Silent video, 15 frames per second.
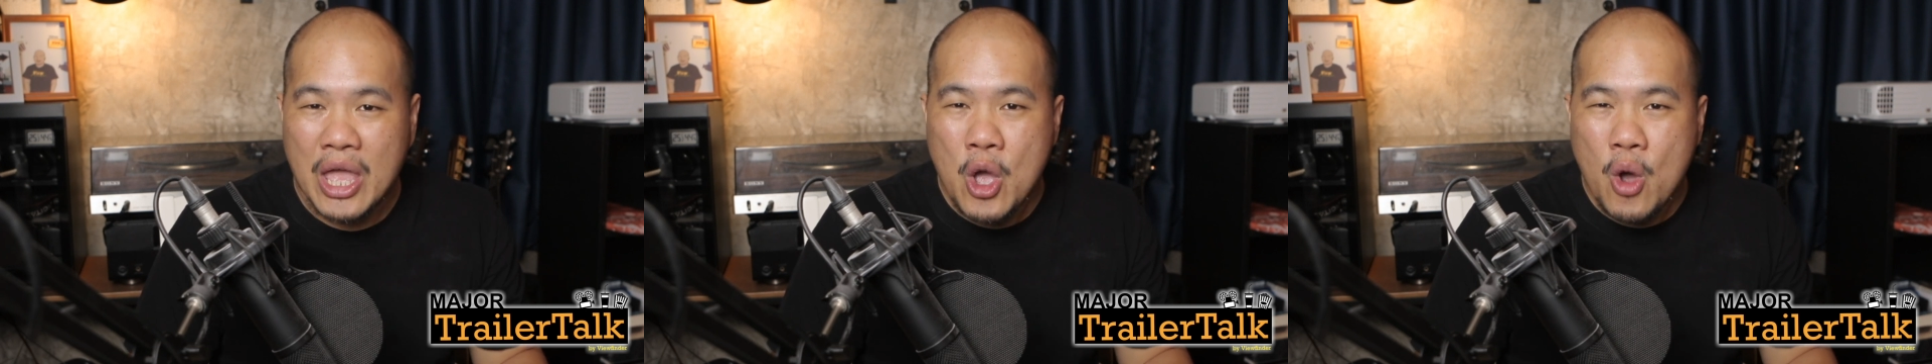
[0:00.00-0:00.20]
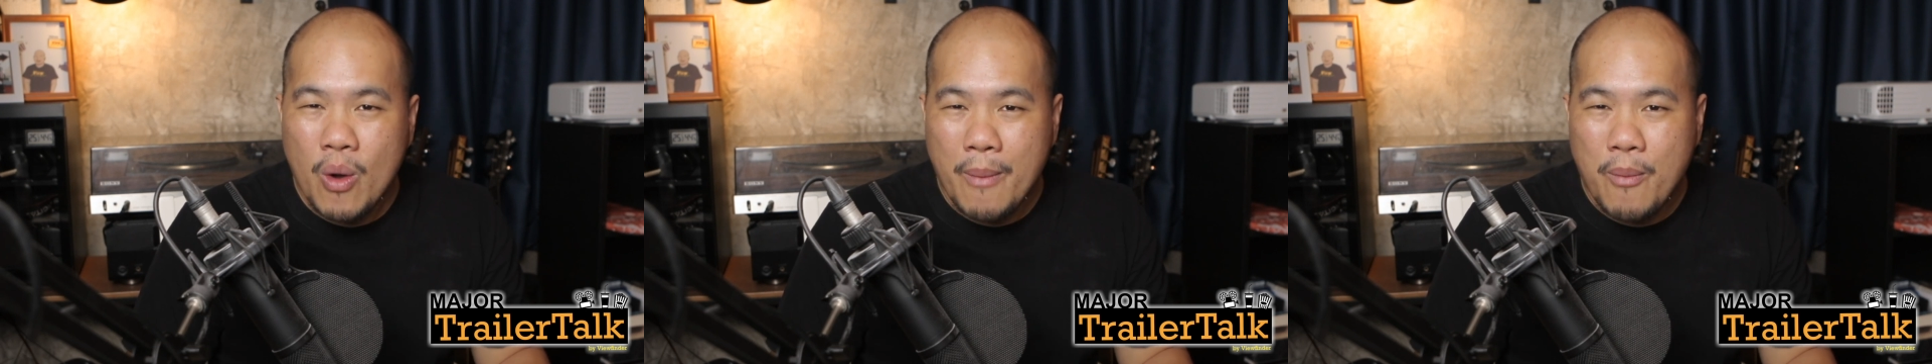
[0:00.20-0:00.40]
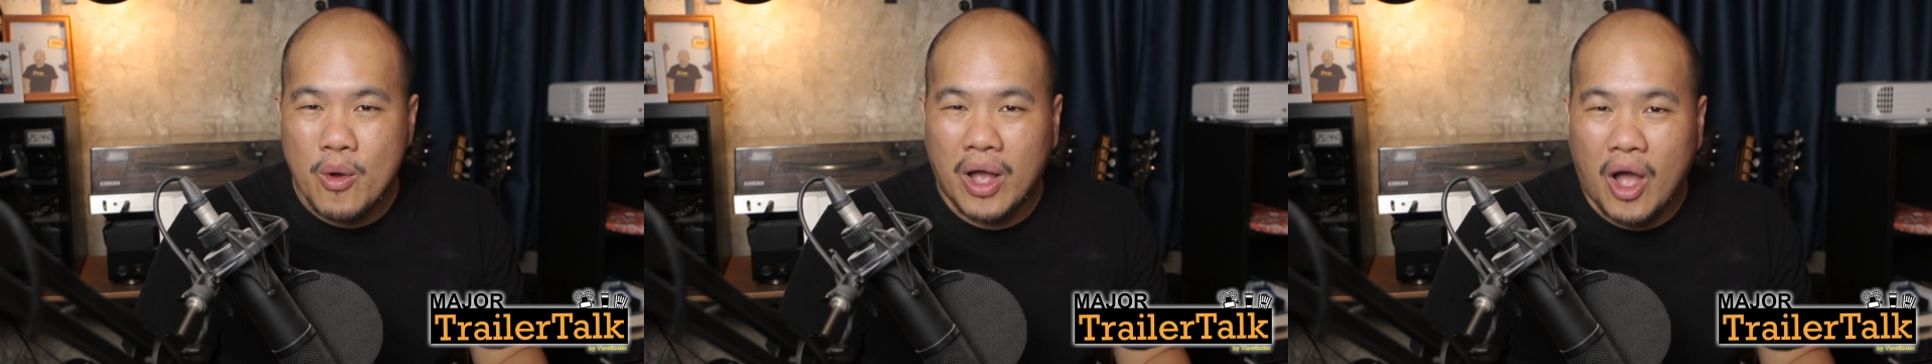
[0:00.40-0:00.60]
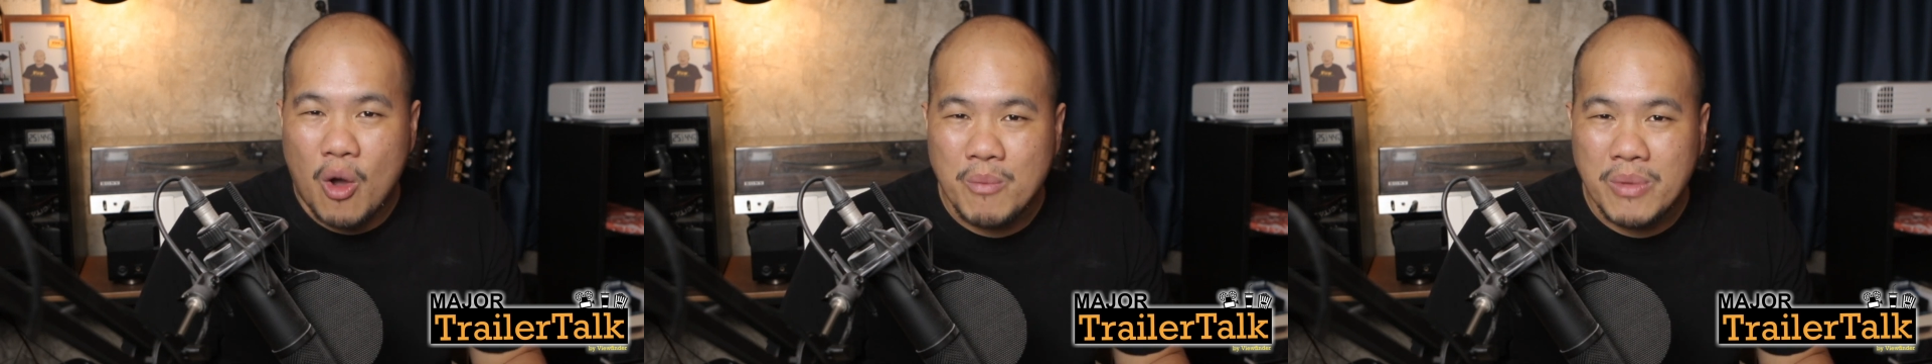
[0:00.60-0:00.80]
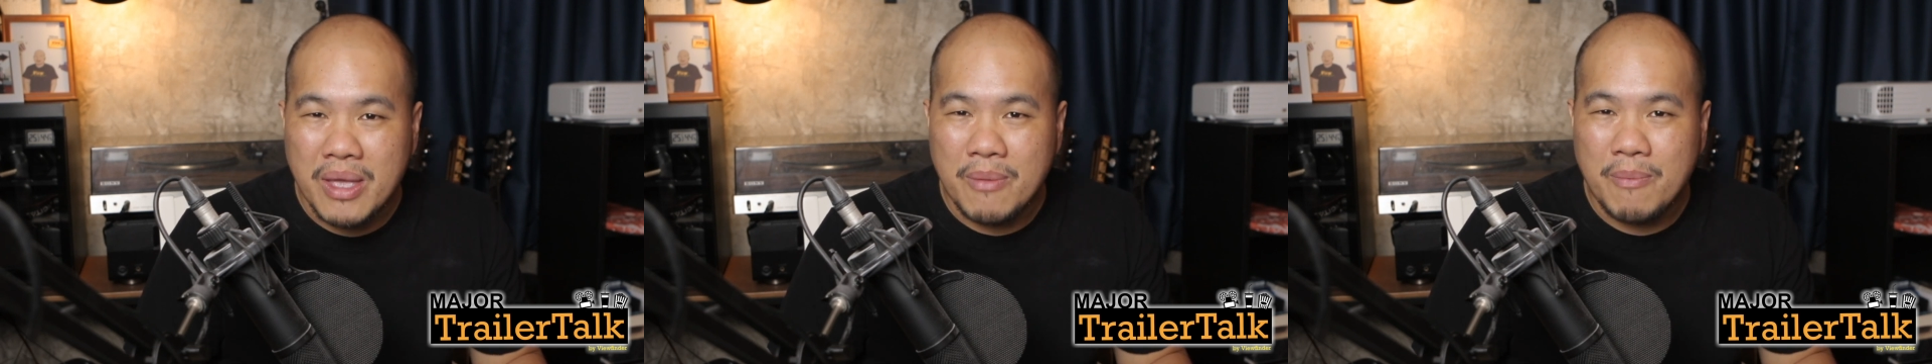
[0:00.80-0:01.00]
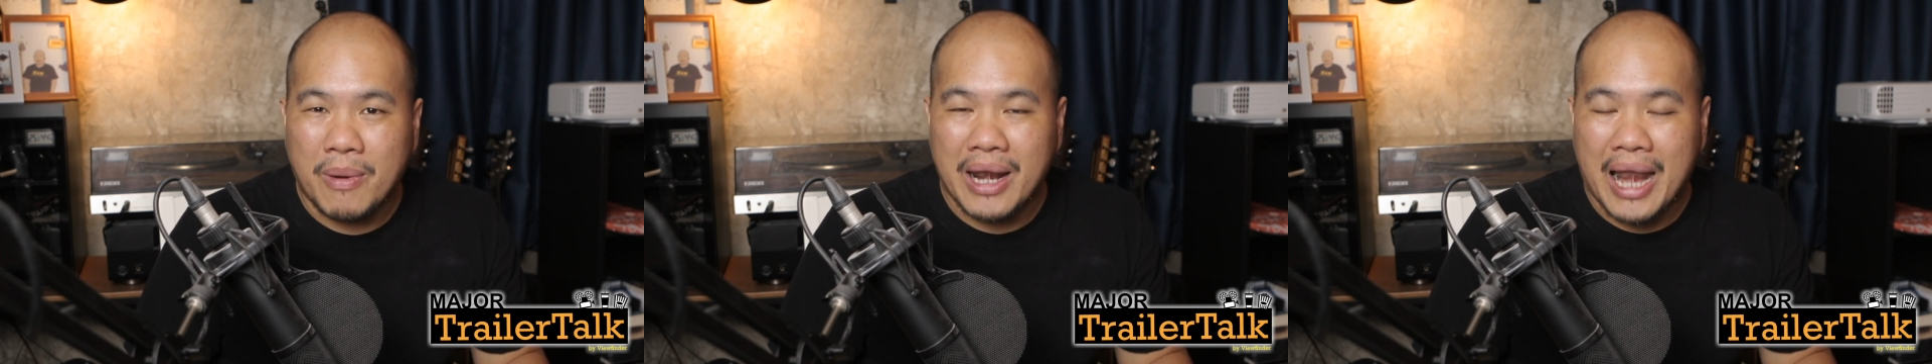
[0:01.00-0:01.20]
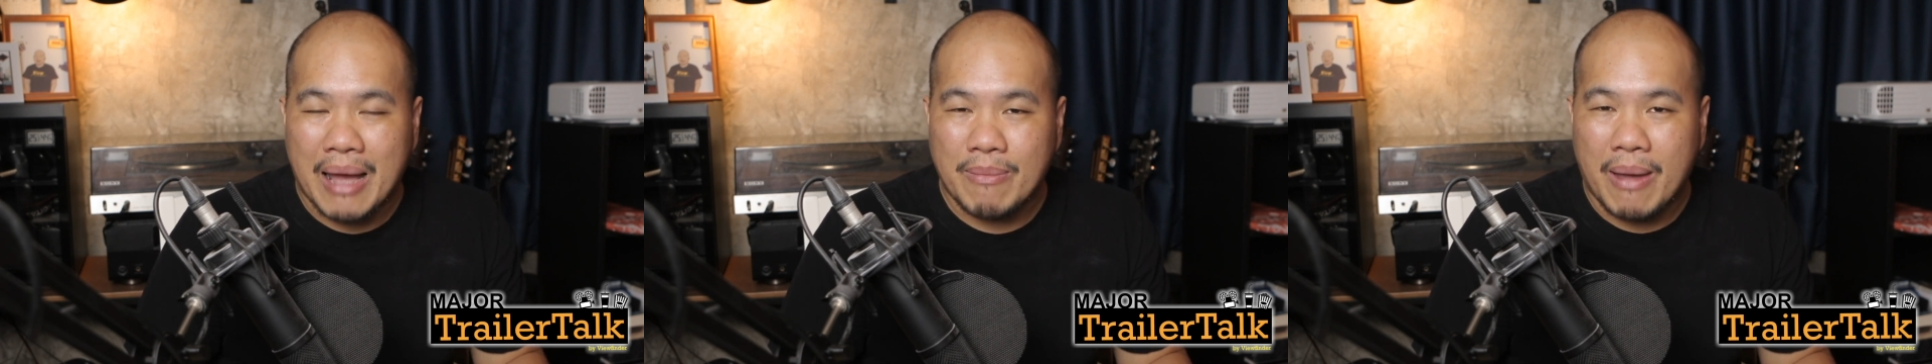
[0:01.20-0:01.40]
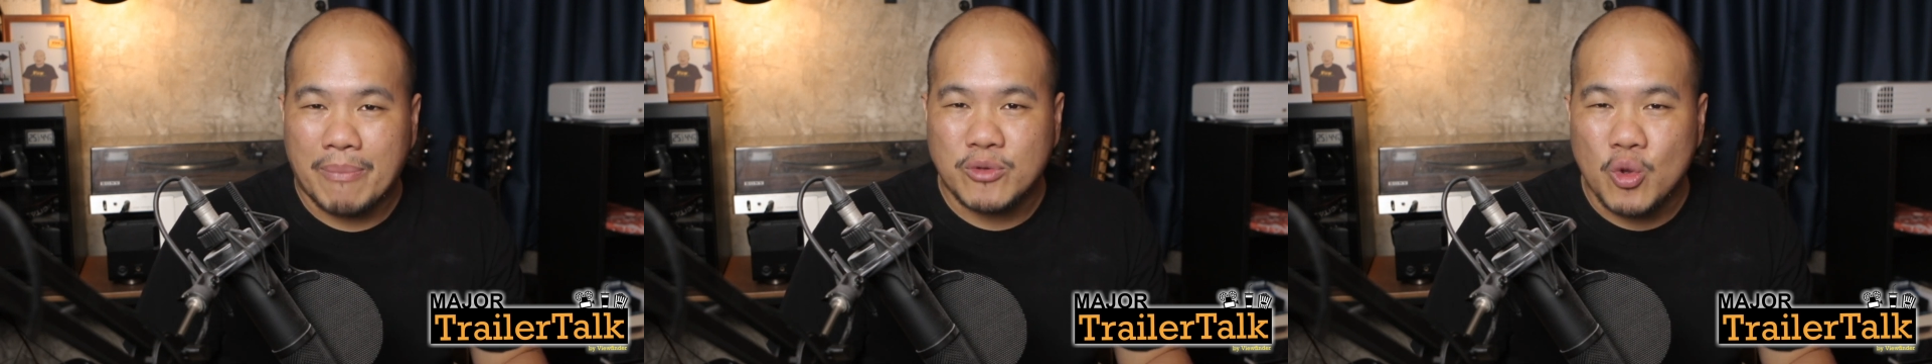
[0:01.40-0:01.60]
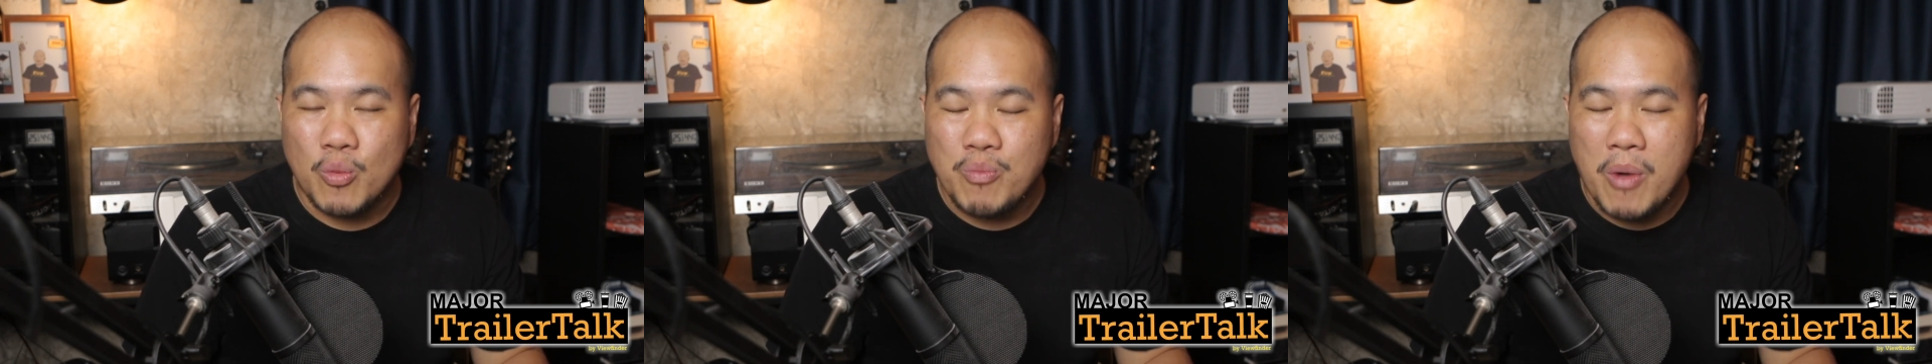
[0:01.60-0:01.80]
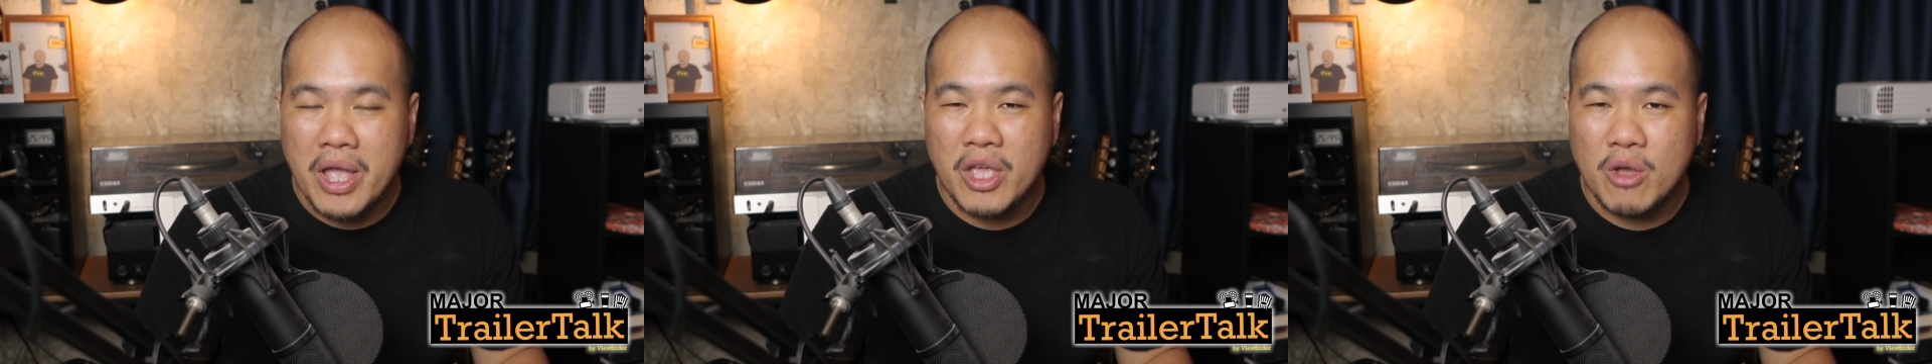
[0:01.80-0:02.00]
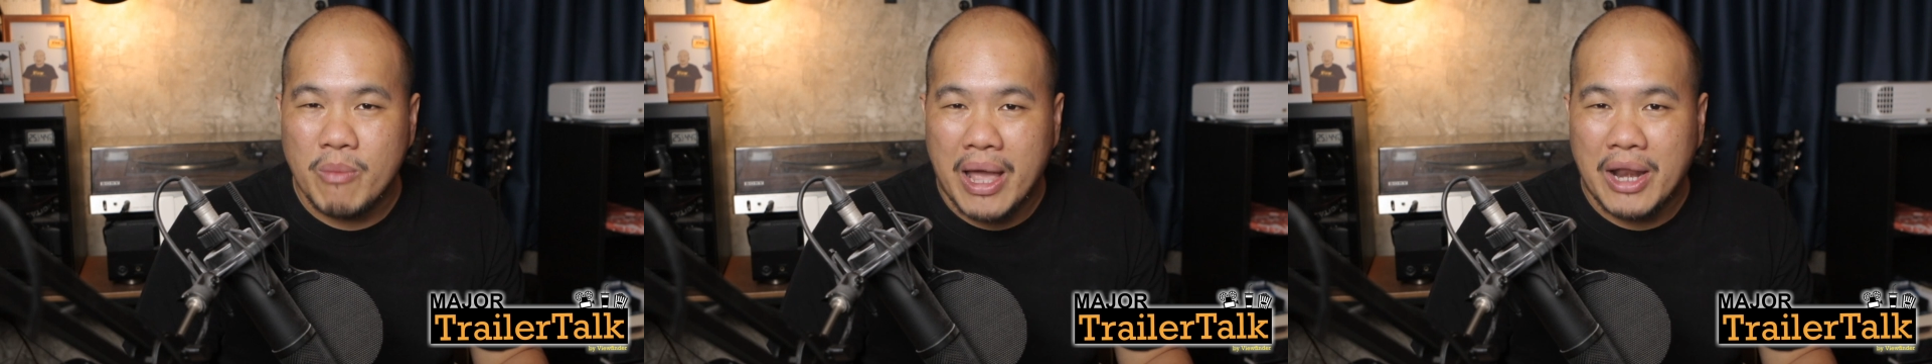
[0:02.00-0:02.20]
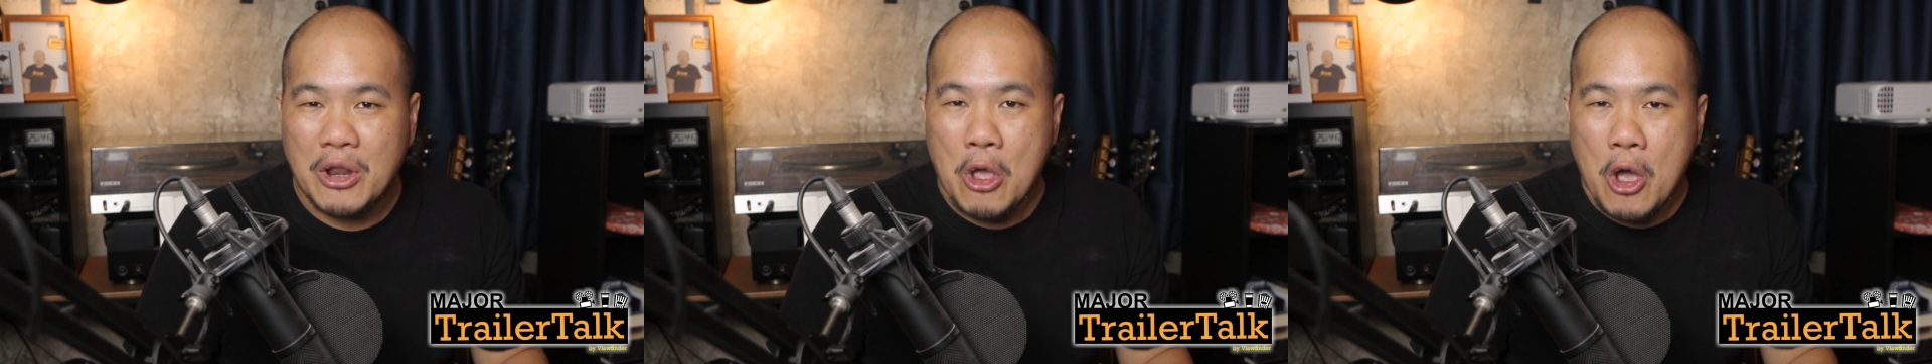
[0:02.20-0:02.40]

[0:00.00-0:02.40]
ว่าพวกเขามีพลังแบบซูเปอร์ฮิวแมน